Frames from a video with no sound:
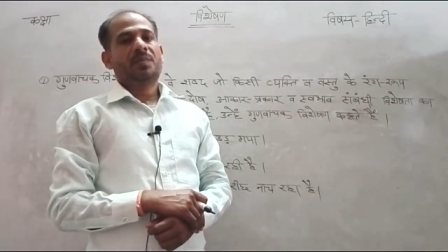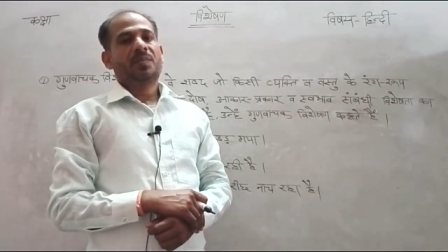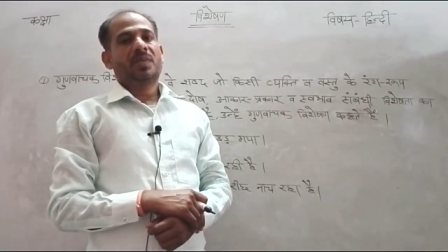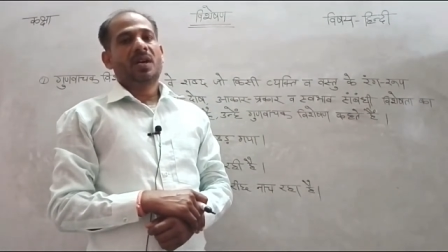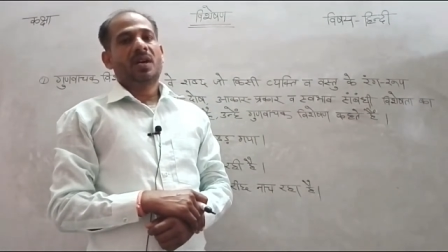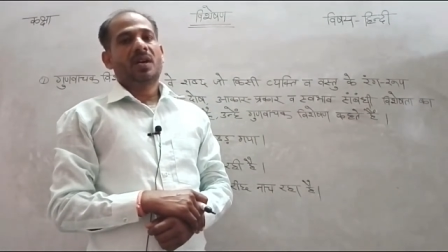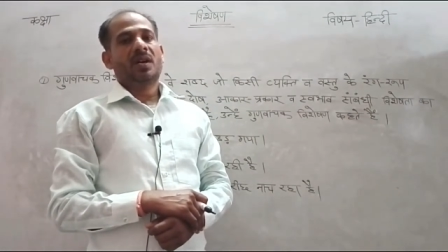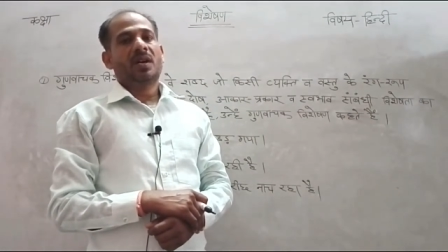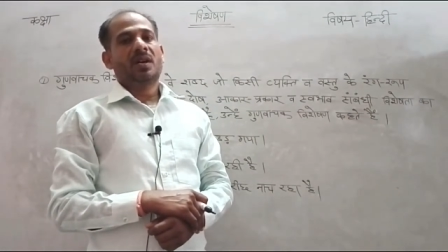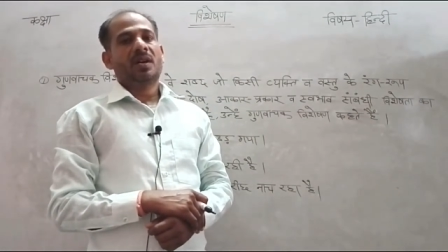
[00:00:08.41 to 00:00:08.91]

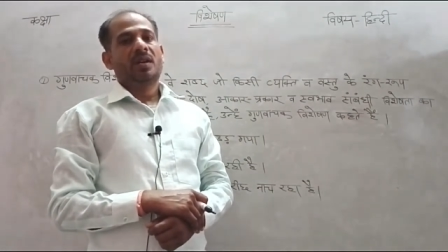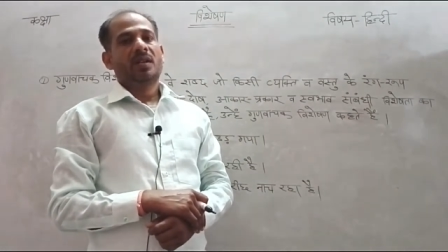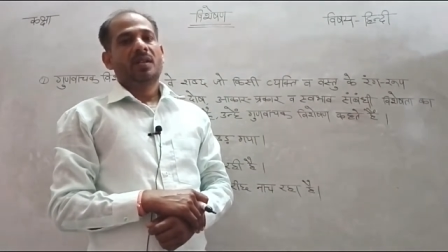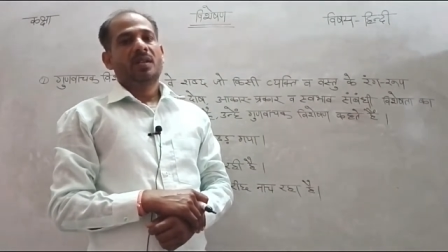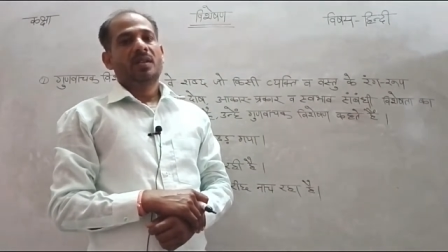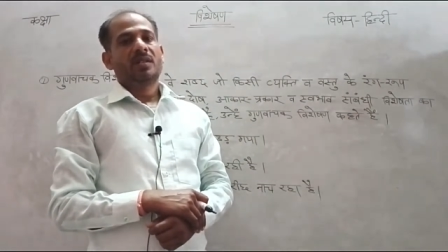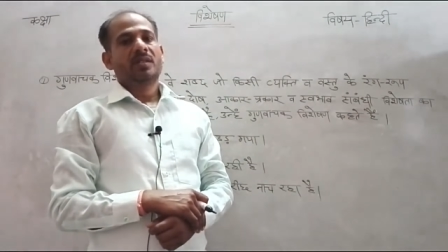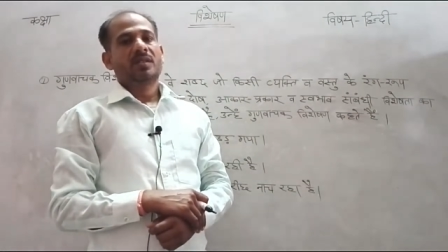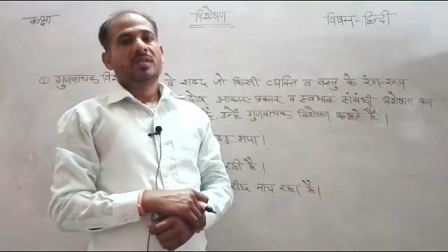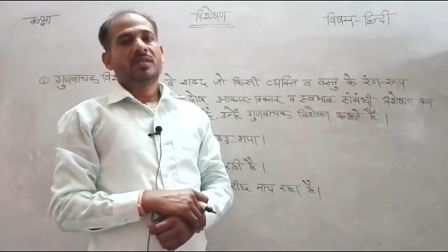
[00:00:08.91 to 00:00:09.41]
आपका
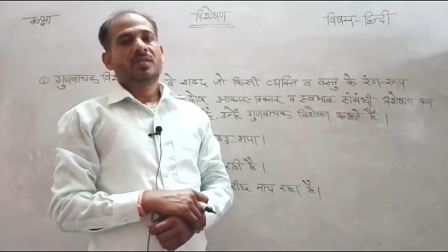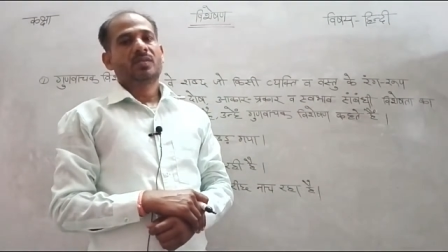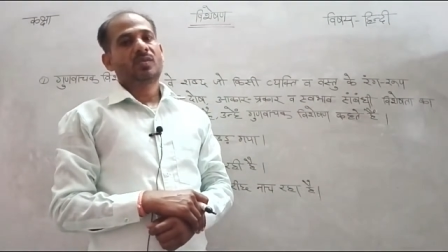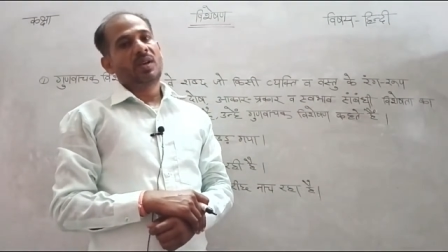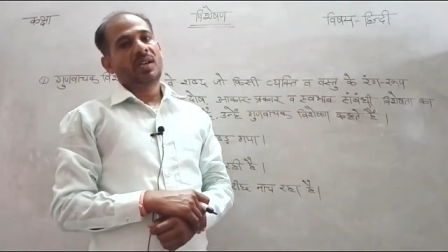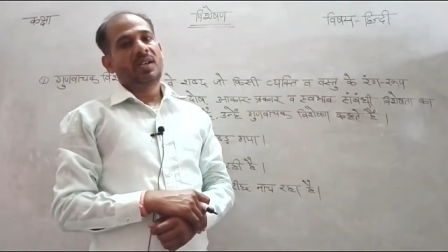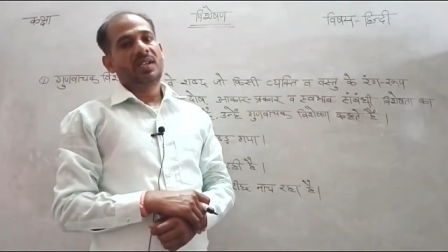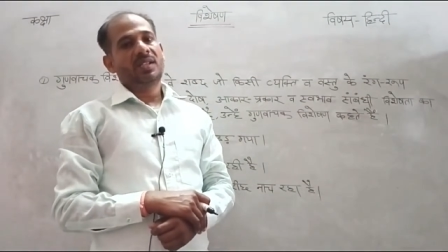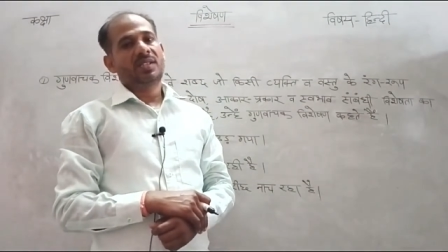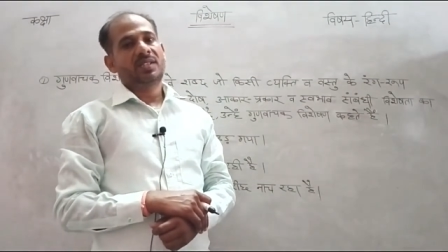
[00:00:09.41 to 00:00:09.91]

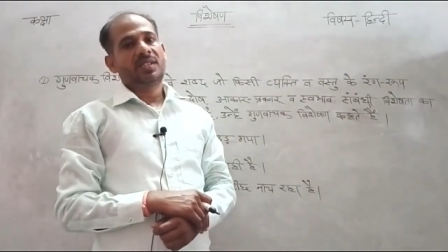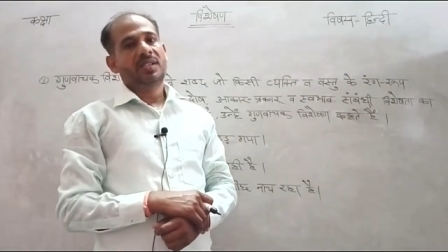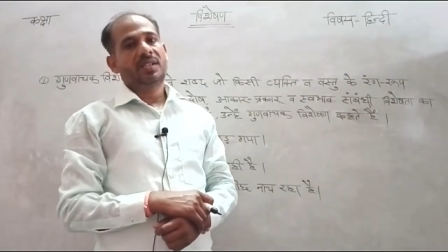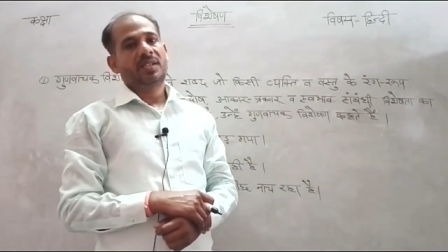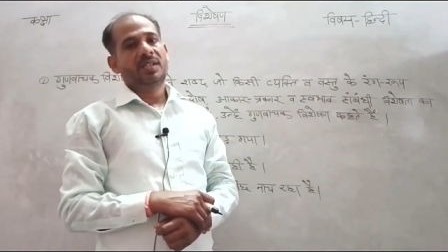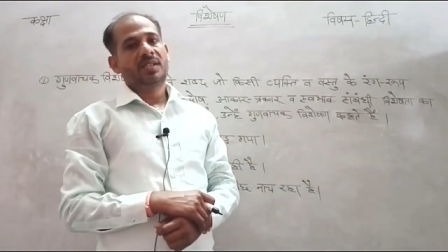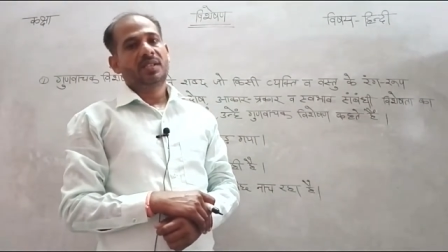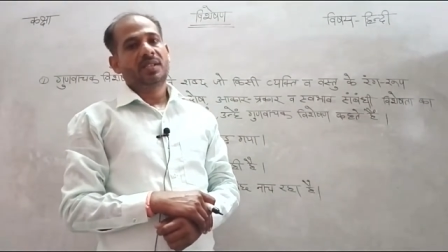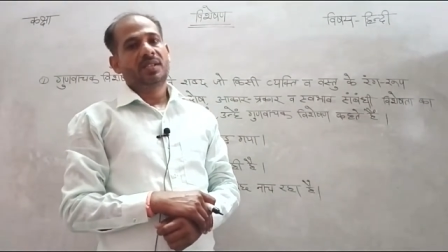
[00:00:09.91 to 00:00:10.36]
स्वागत है